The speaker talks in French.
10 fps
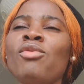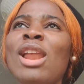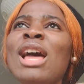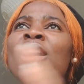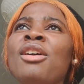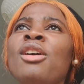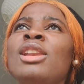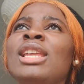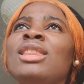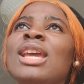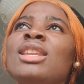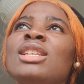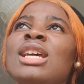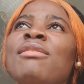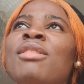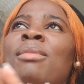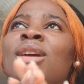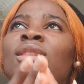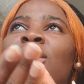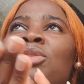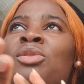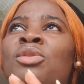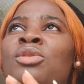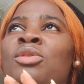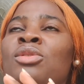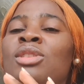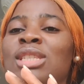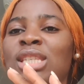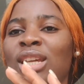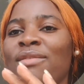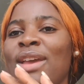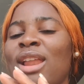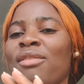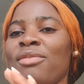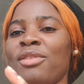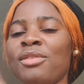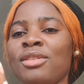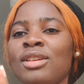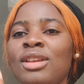Voilà, euh, l'été est déjà vraiment en train de, de, tirer vers la fin.